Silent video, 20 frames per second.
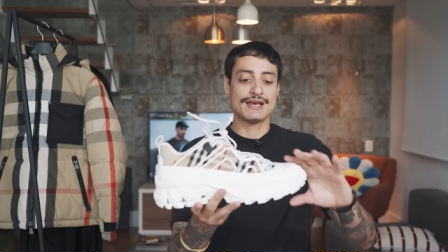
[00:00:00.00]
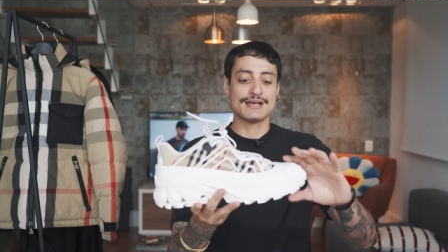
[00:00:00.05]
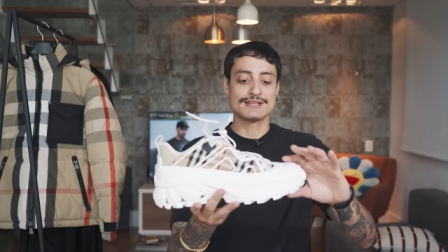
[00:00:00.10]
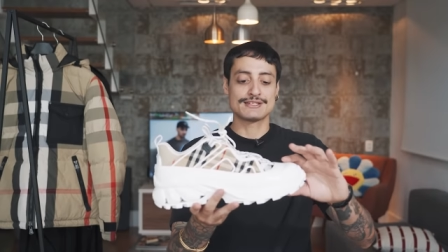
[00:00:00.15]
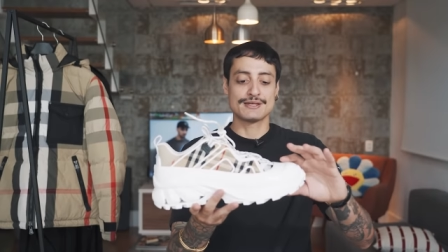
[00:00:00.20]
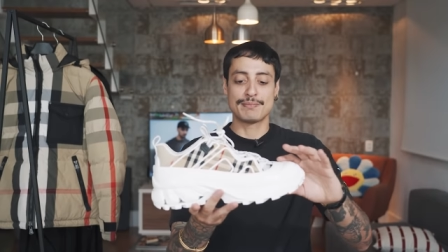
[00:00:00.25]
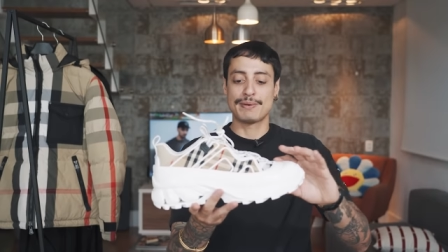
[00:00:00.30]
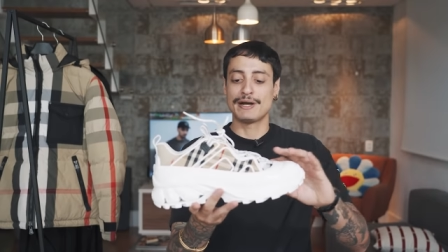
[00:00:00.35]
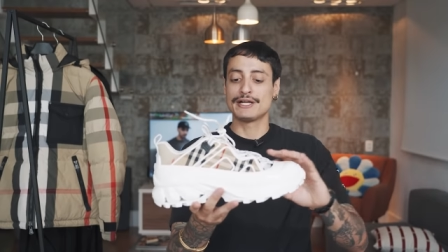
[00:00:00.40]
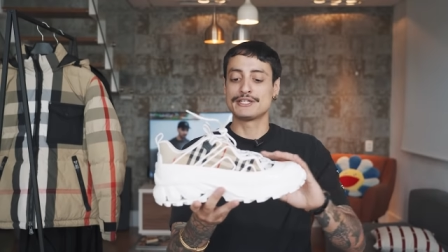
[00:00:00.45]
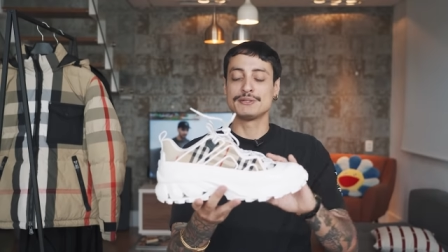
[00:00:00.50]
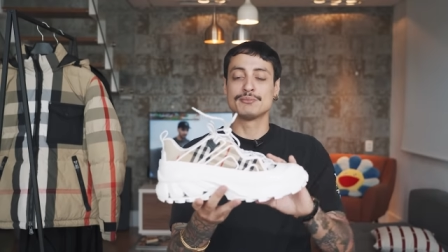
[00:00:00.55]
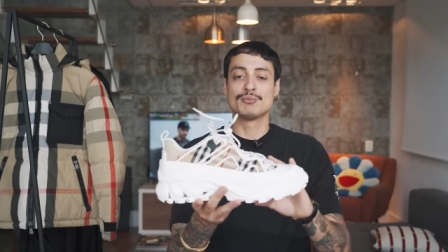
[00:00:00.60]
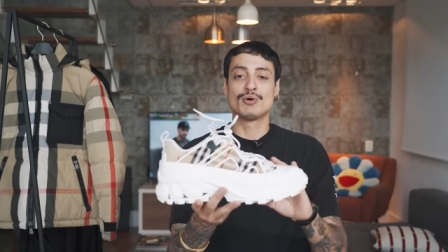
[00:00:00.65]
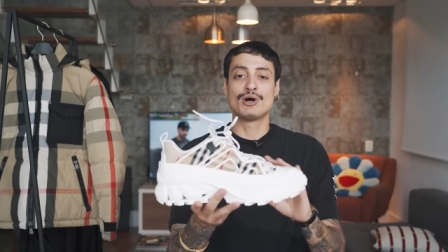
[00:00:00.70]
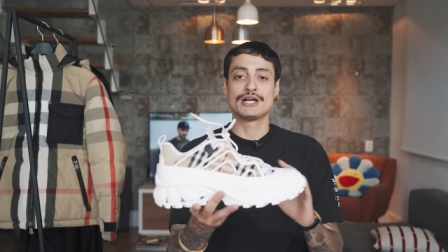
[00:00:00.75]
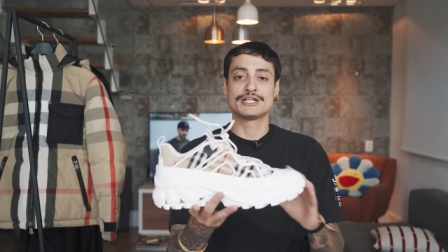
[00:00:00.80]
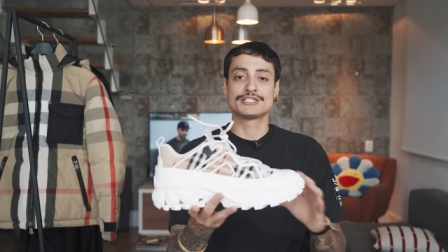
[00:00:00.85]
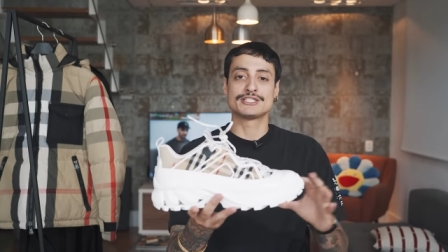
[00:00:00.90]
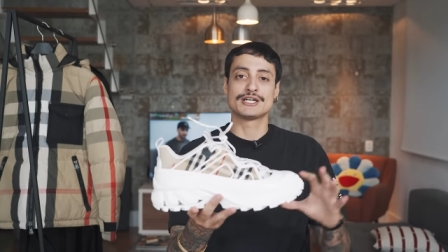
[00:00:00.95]
essa parte
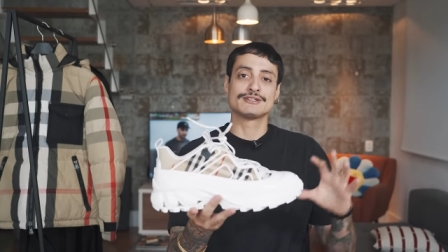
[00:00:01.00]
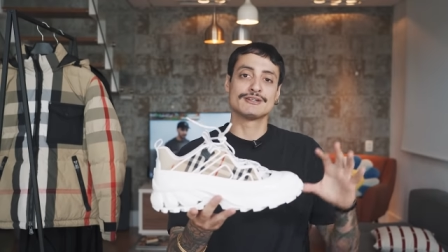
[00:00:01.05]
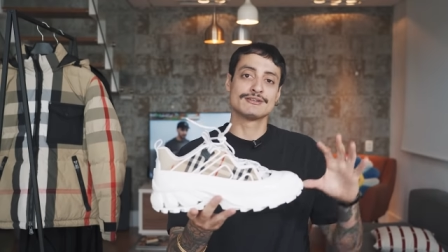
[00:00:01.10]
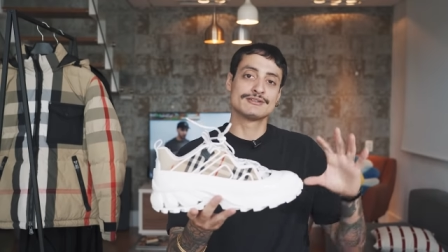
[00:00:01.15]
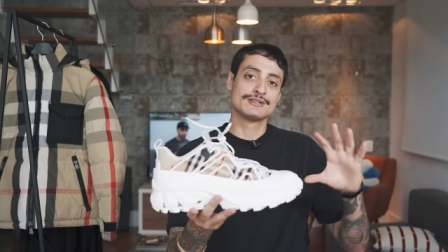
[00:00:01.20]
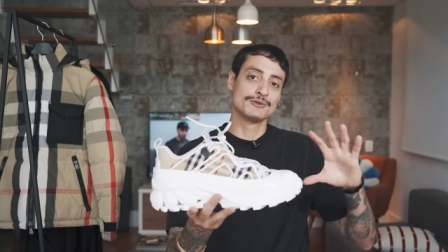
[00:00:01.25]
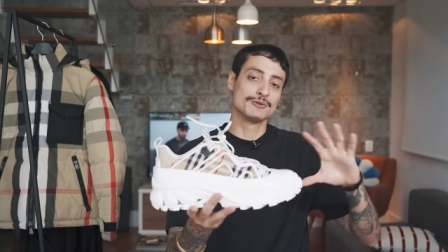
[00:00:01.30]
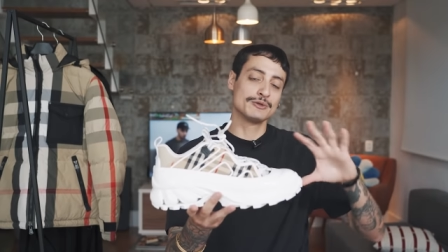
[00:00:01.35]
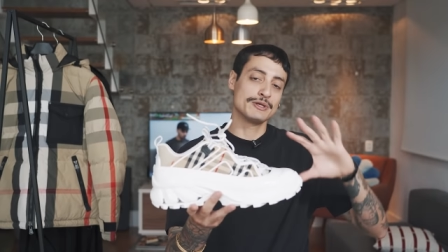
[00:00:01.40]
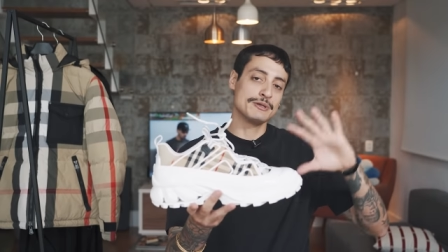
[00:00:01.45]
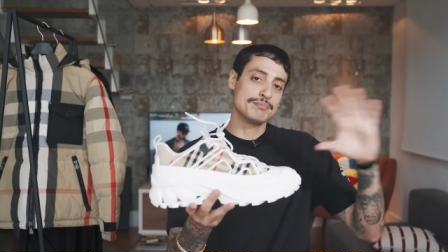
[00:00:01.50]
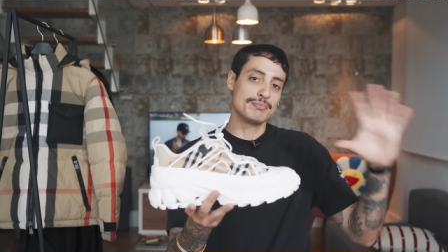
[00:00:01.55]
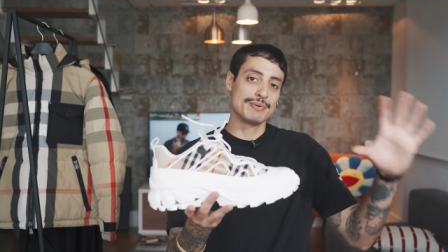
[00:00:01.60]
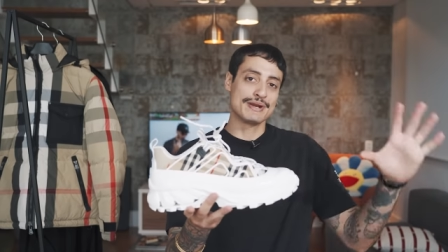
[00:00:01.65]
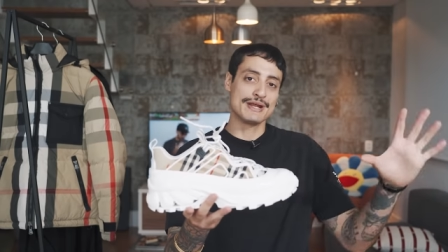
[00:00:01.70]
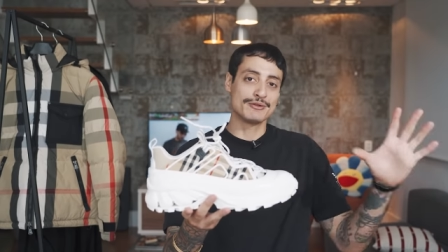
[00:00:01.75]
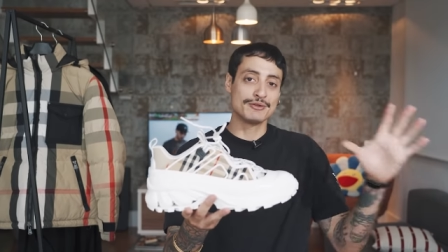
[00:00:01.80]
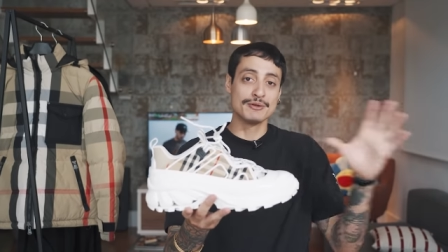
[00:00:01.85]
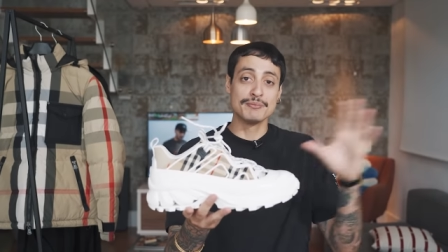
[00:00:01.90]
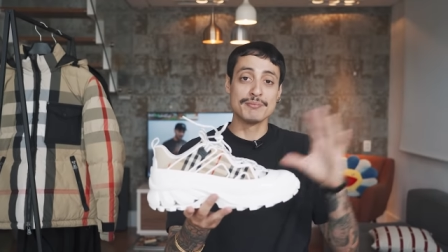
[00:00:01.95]
emborrachada estando em
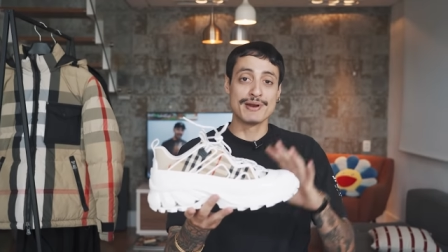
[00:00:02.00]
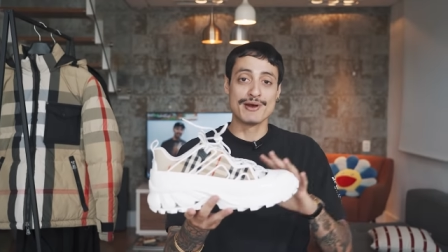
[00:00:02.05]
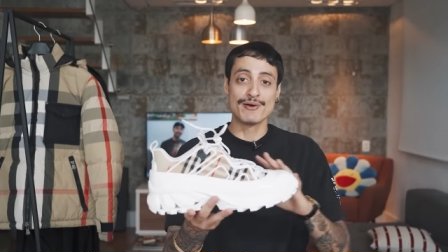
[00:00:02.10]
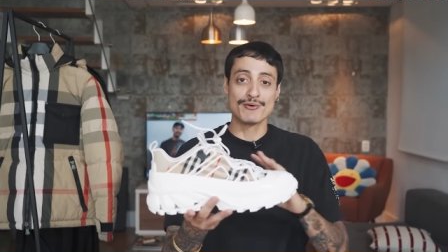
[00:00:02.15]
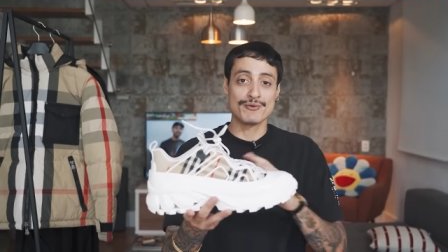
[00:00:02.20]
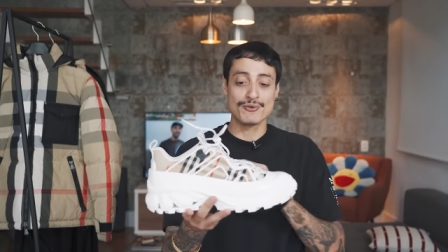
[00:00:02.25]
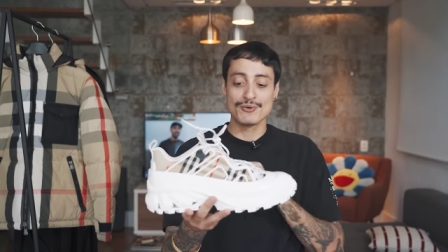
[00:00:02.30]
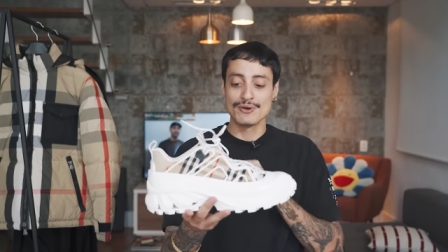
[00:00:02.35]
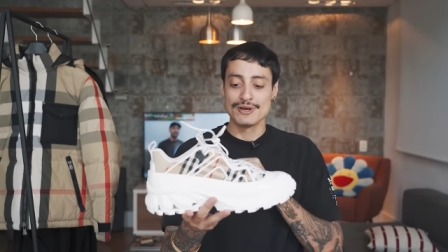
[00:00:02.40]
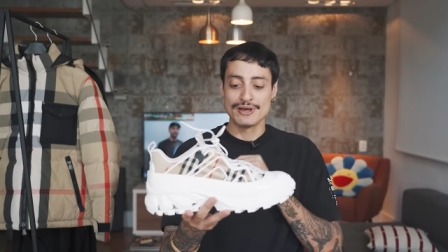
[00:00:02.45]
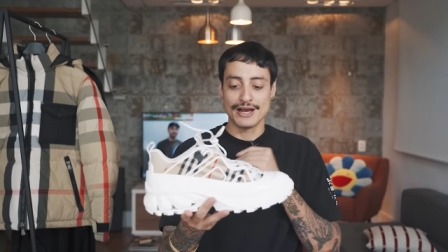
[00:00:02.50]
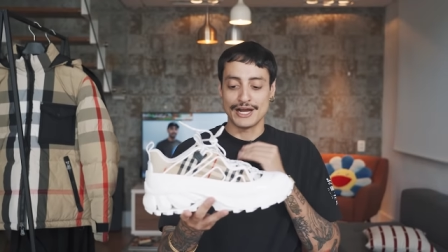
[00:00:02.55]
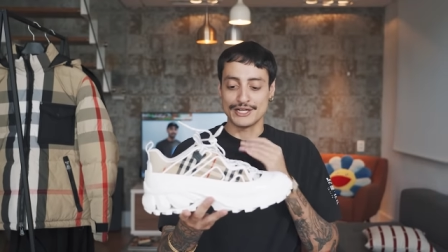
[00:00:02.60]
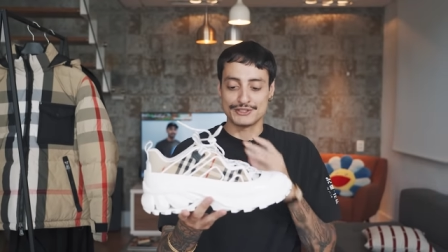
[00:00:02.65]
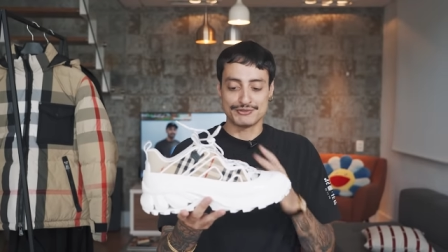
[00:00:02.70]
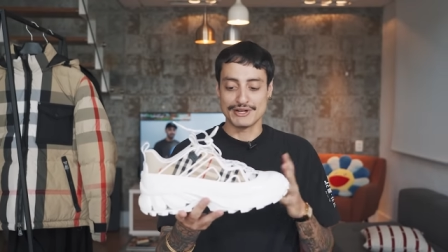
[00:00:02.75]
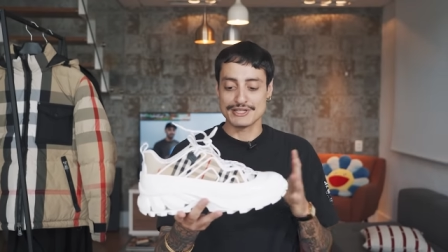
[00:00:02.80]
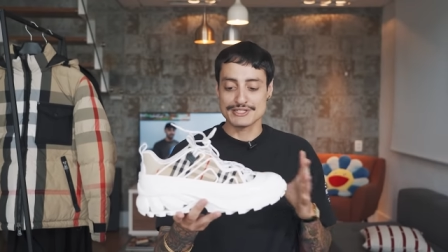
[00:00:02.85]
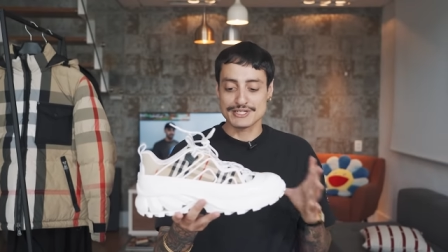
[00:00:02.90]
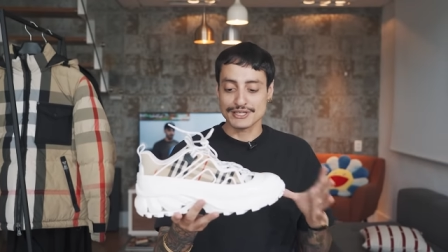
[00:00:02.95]
preto e branco, a
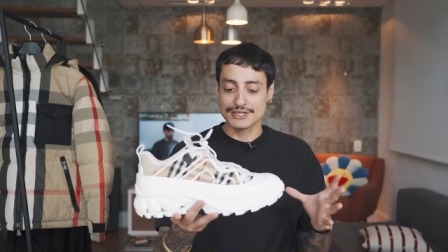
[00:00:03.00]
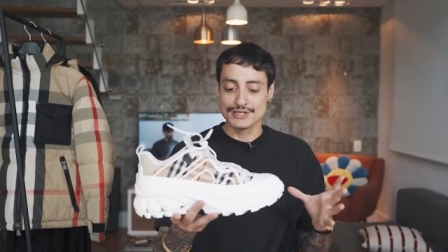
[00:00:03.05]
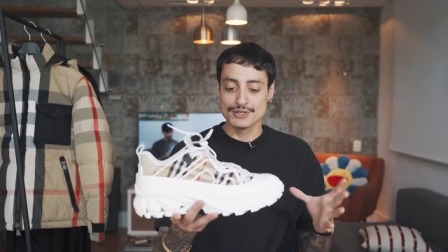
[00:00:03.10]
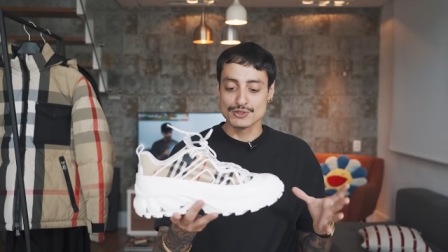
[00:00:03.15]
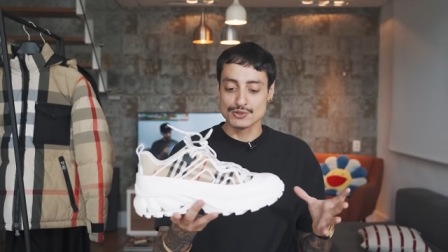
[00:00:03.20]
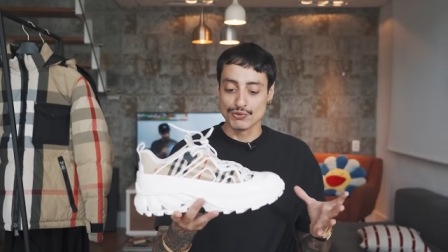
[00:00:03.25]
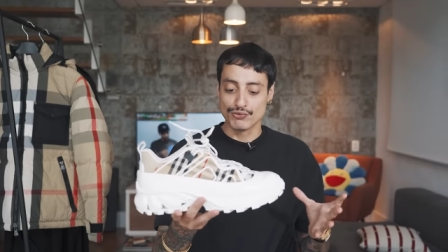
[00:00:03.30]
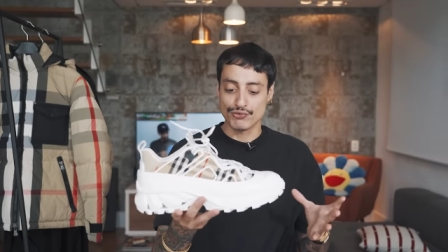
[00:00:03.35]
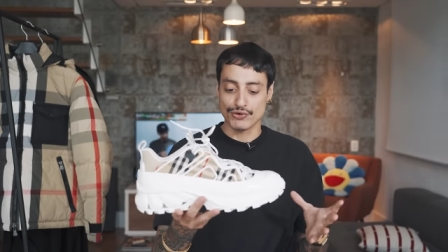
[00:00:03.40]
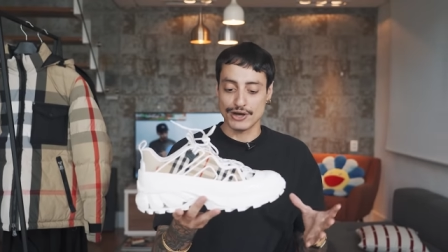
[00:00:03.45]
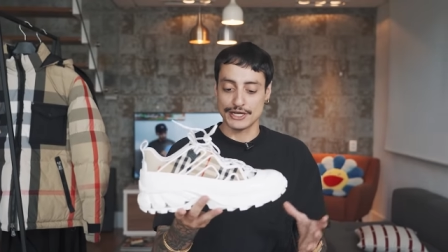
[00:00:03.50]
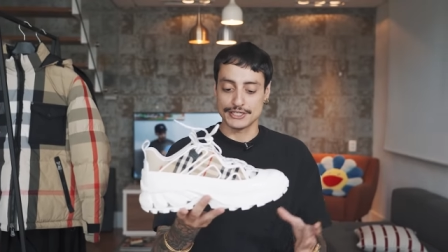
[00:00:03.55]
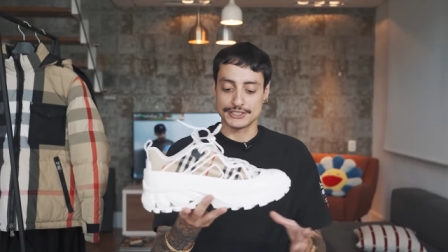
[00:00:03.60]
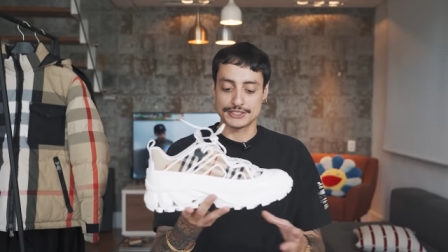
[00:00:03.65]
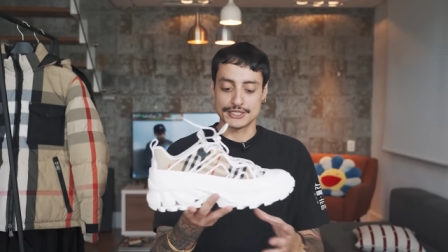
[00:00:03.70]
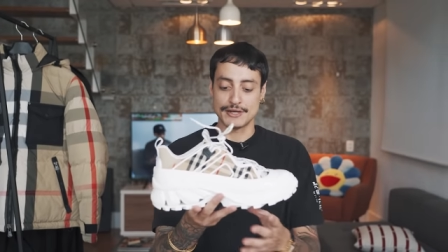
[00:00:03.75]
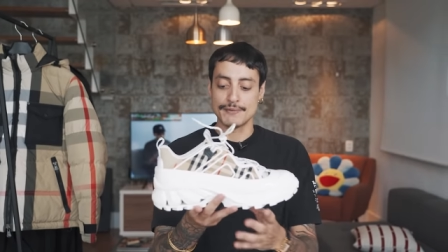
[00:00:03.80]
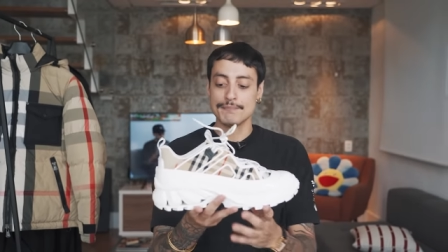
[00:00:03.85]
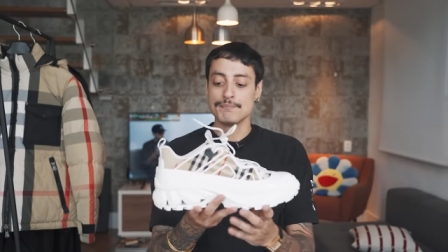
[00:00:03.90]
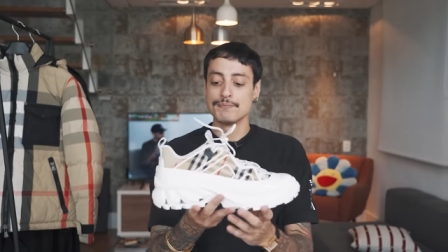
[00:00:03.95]
diferença que isso faz,
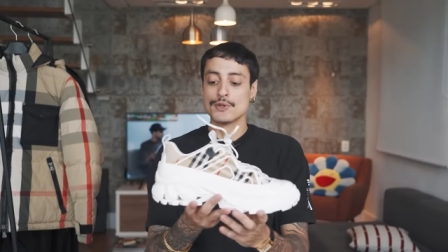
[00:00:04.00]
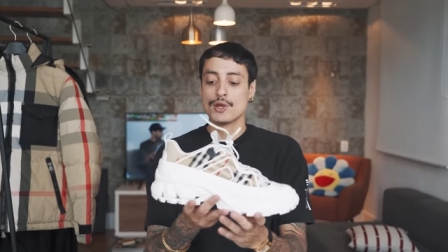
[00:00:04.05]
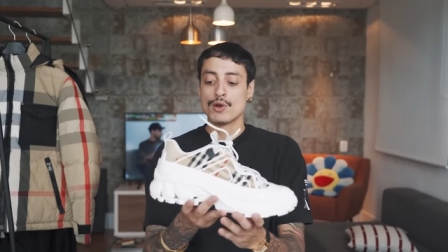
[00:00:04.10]
né?